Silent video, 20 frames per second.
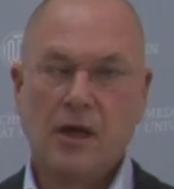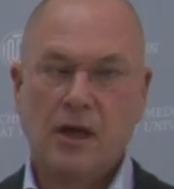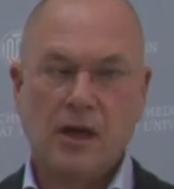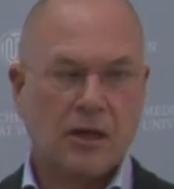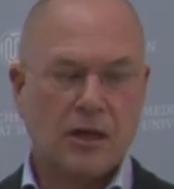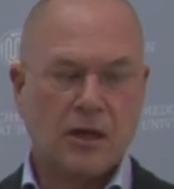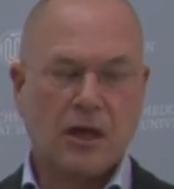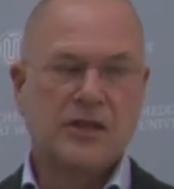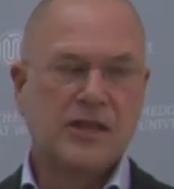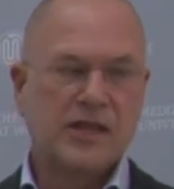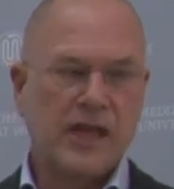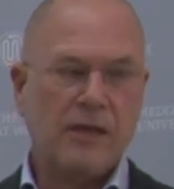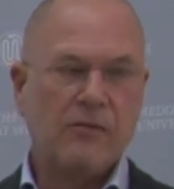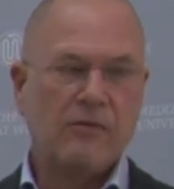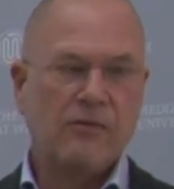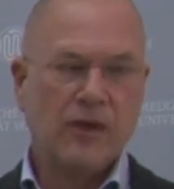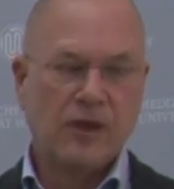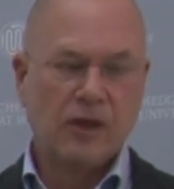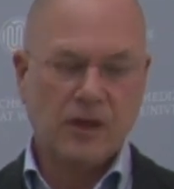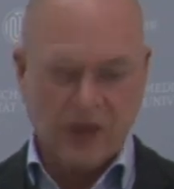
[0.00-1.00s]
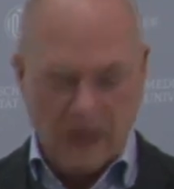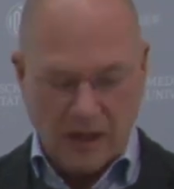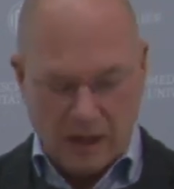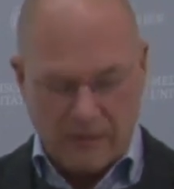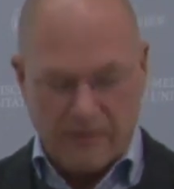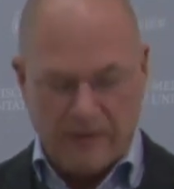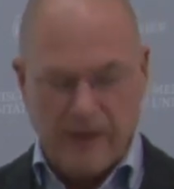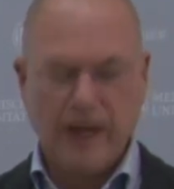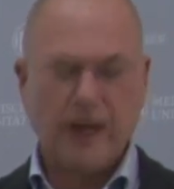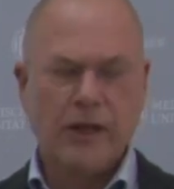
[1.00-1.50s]
Ganz einfach,
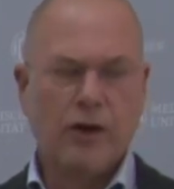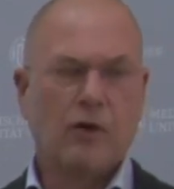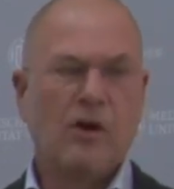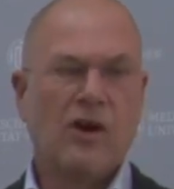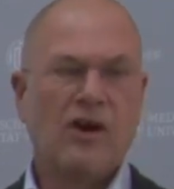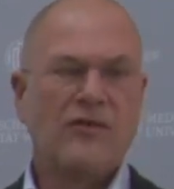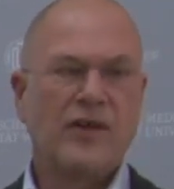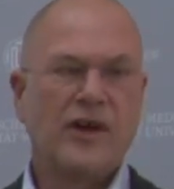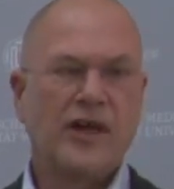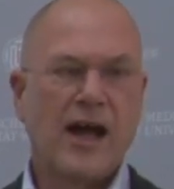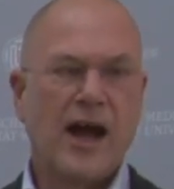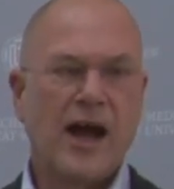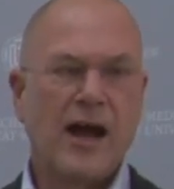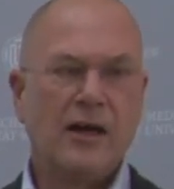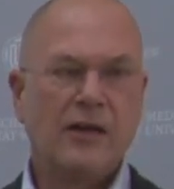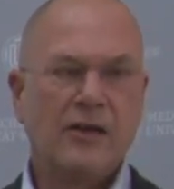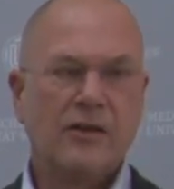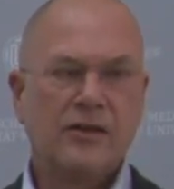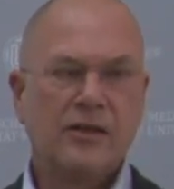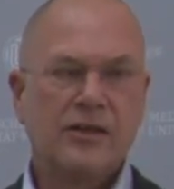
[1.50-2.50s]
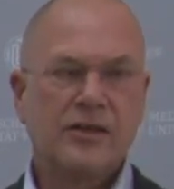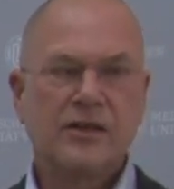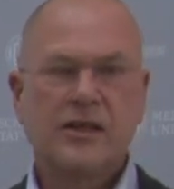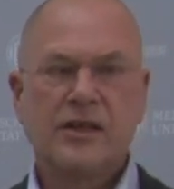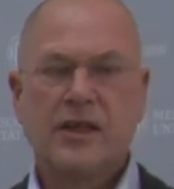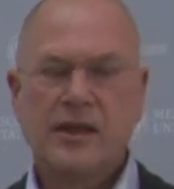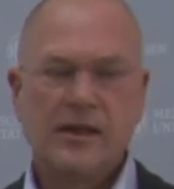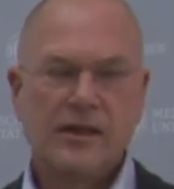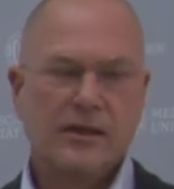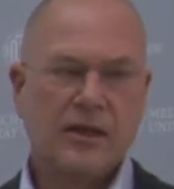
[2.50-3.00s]
wenn ein Rohr verkalkt ist,
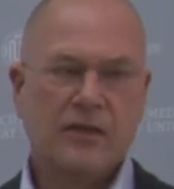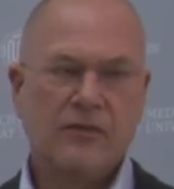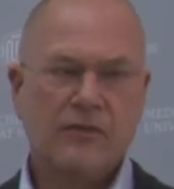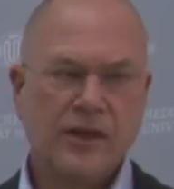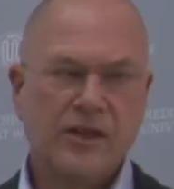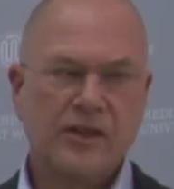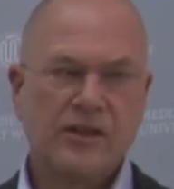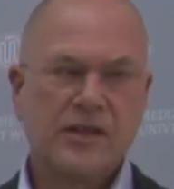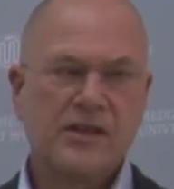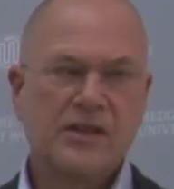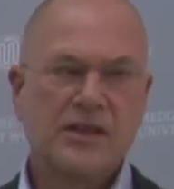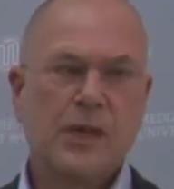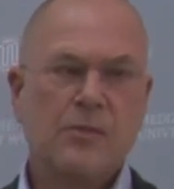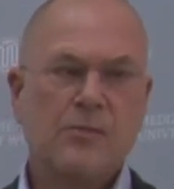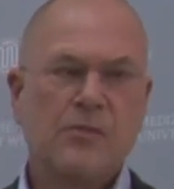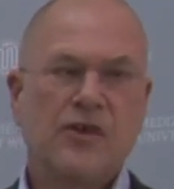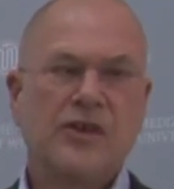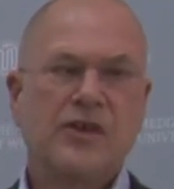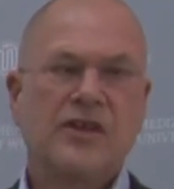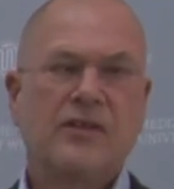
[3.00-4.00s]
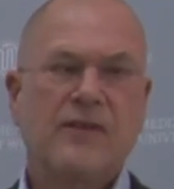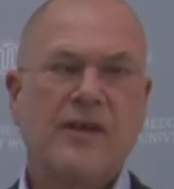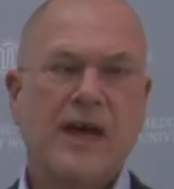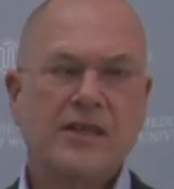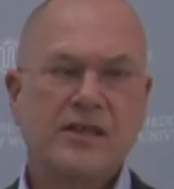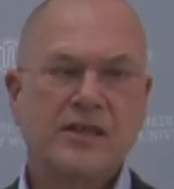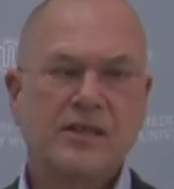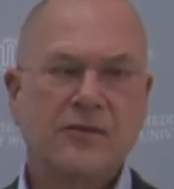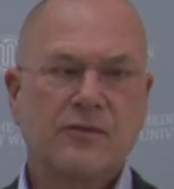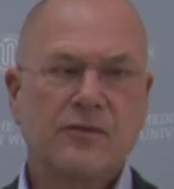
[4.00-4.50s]
dann wird ganz einfach der
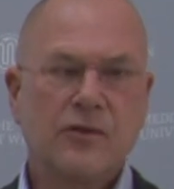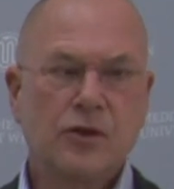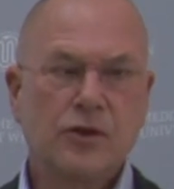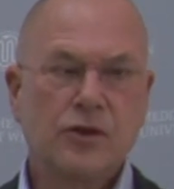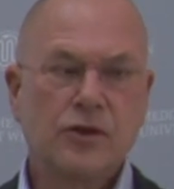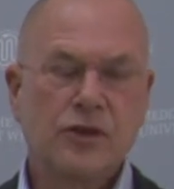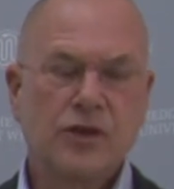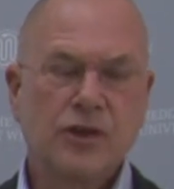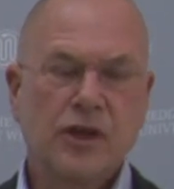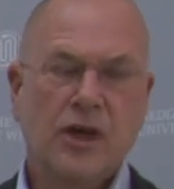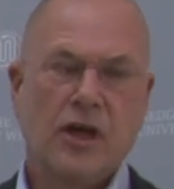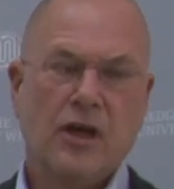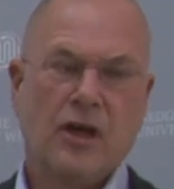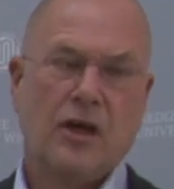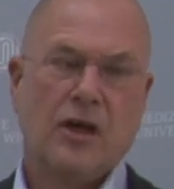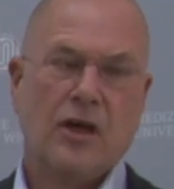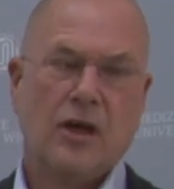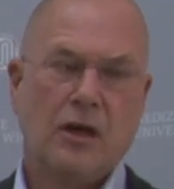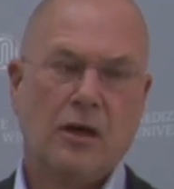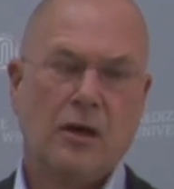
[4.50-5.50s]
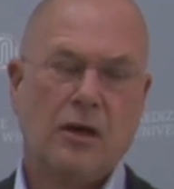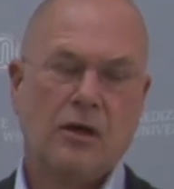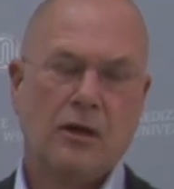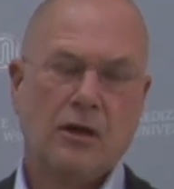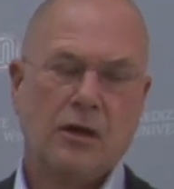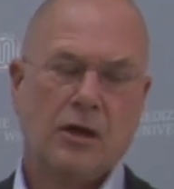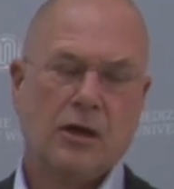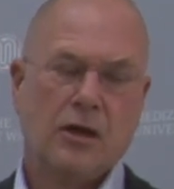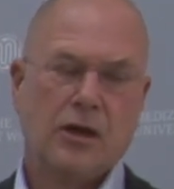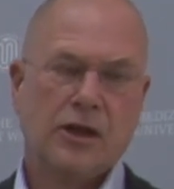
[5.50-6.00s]
Wasserfluss äh, äh,
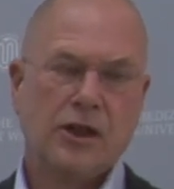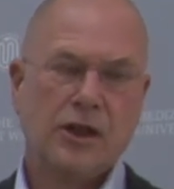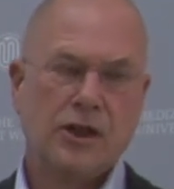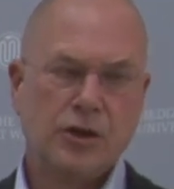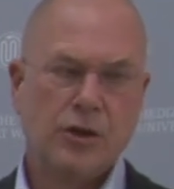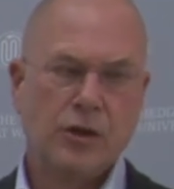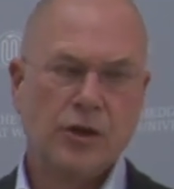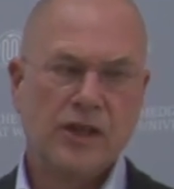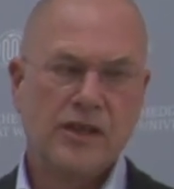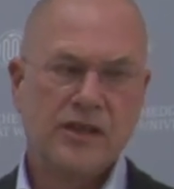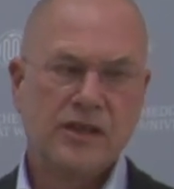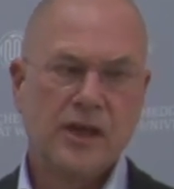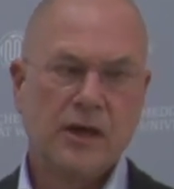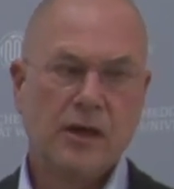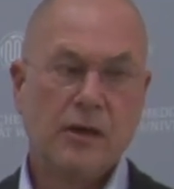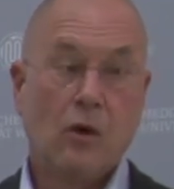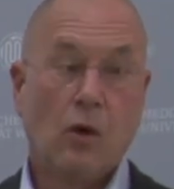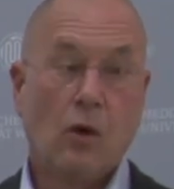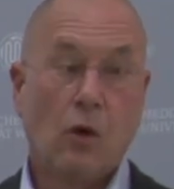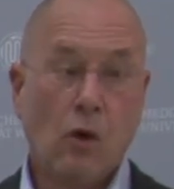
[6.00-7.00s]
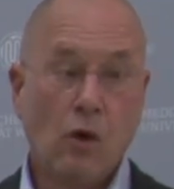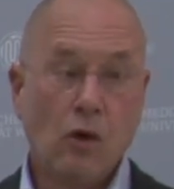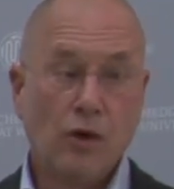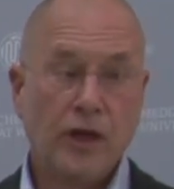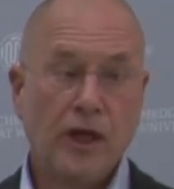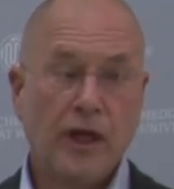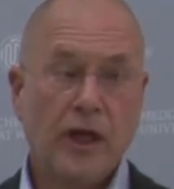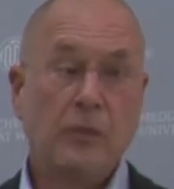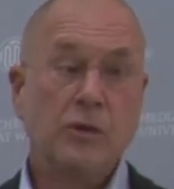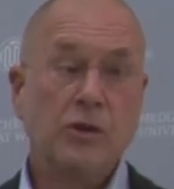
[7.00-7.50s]
gestört sein
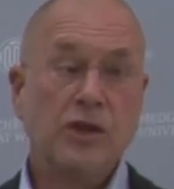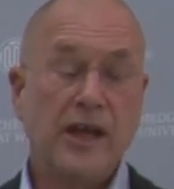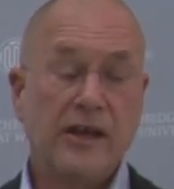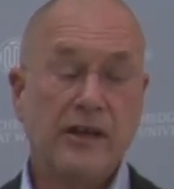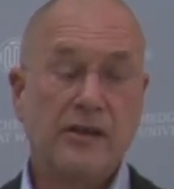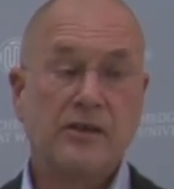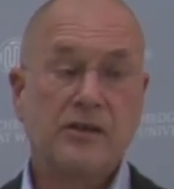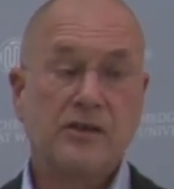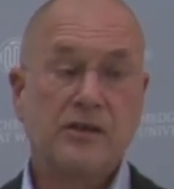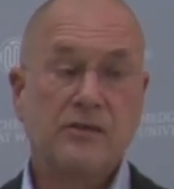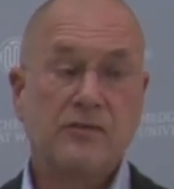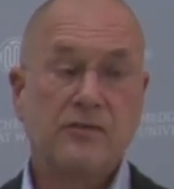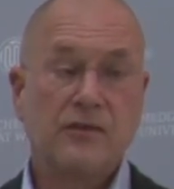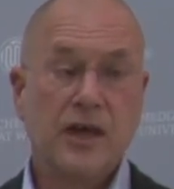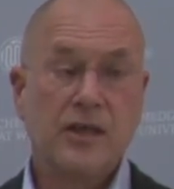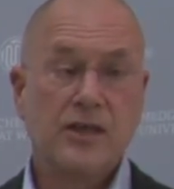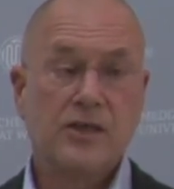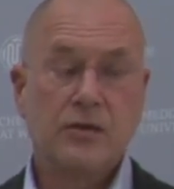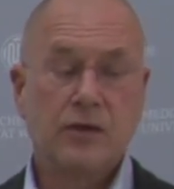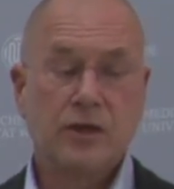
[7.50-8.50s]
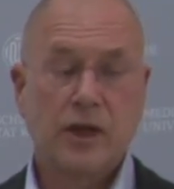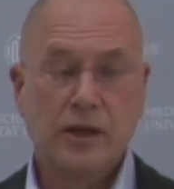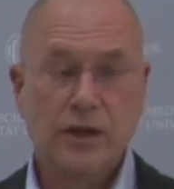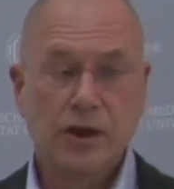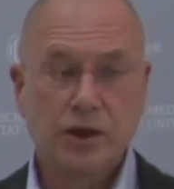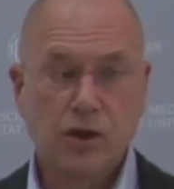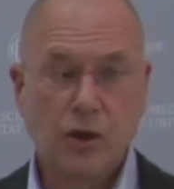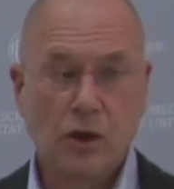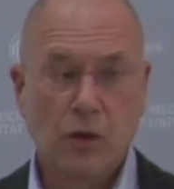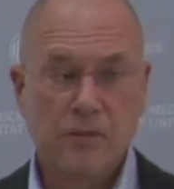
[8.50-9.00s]
oder im schlechtesten Falle sogar
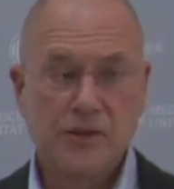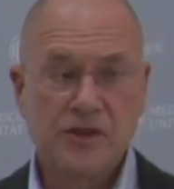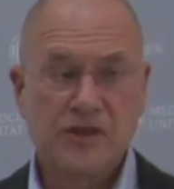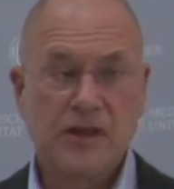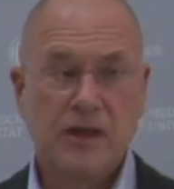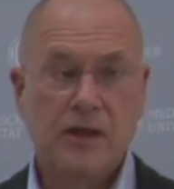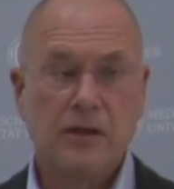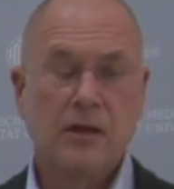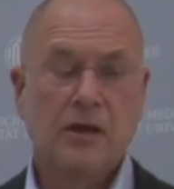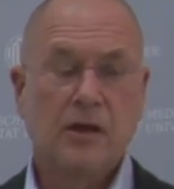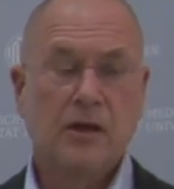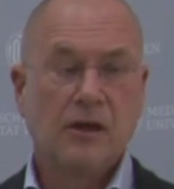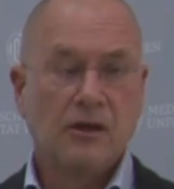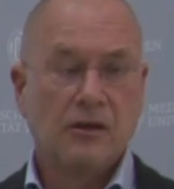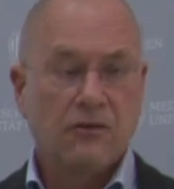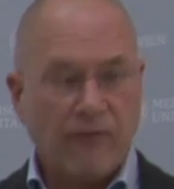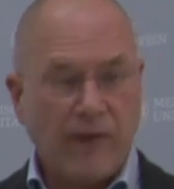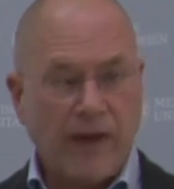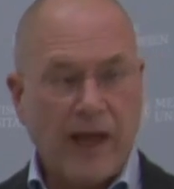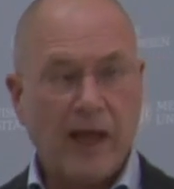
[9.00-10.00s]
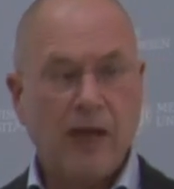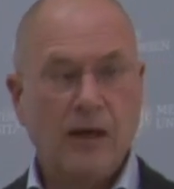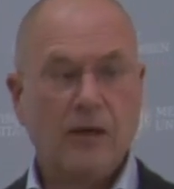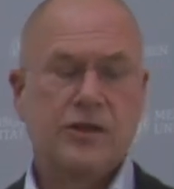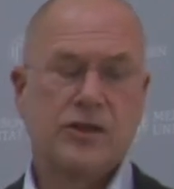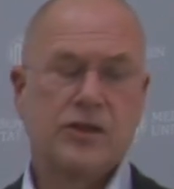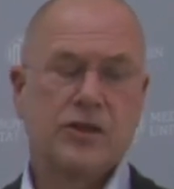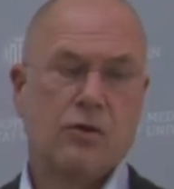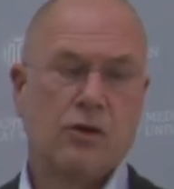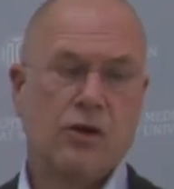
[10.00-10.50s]
gestoppt sein, weil
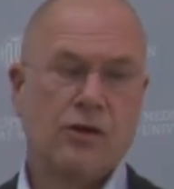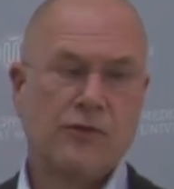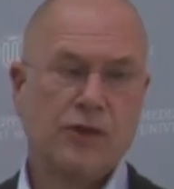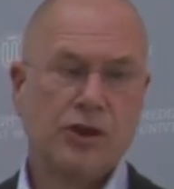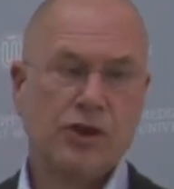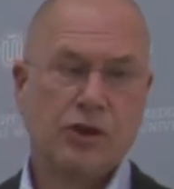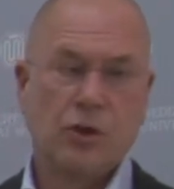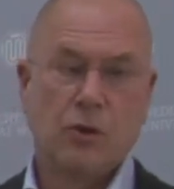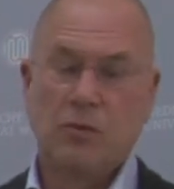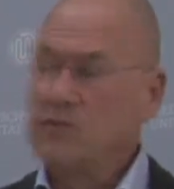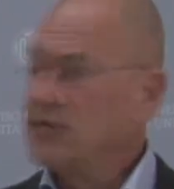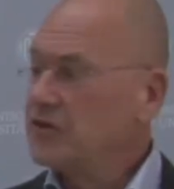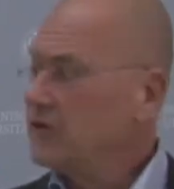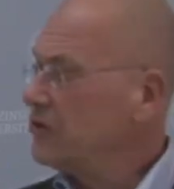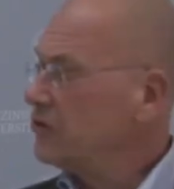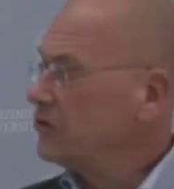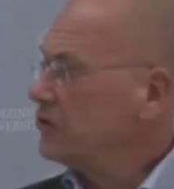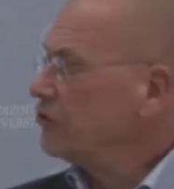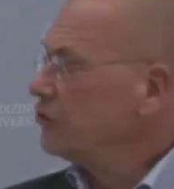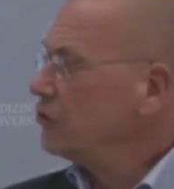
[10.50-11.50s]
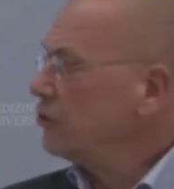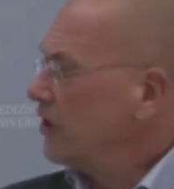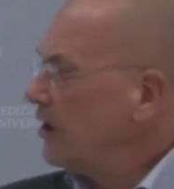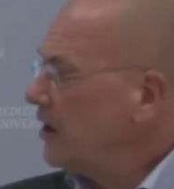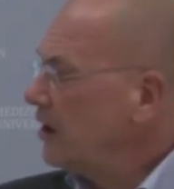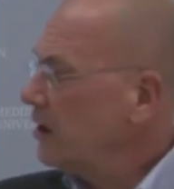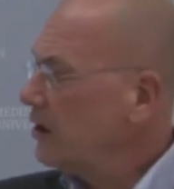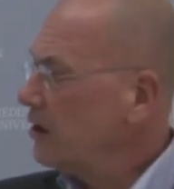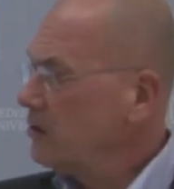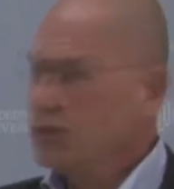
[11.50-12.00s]
das Rohr verstopft ist. Und so
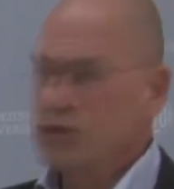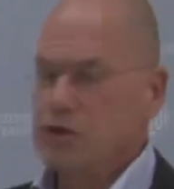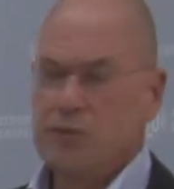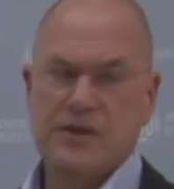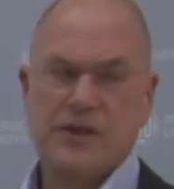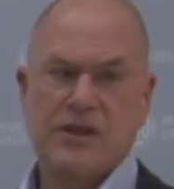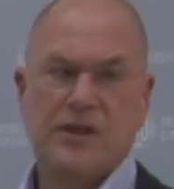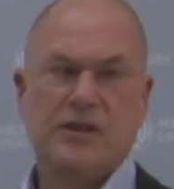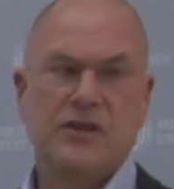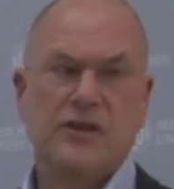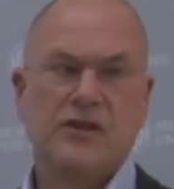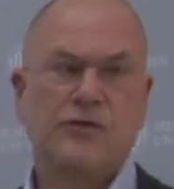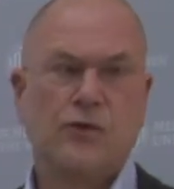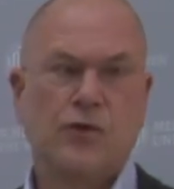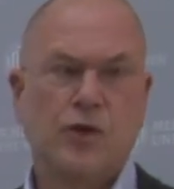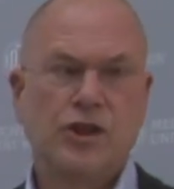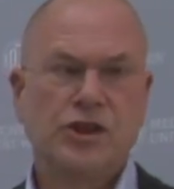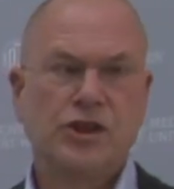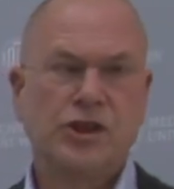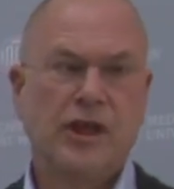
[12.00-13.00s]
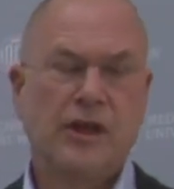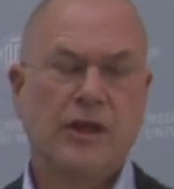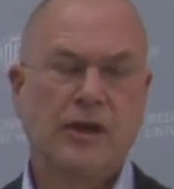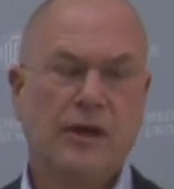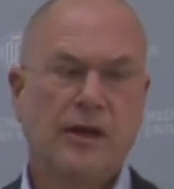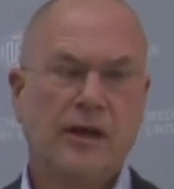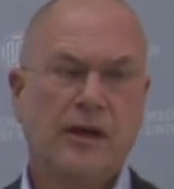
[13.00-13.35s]
ähnlich muss man sich das vorstellen,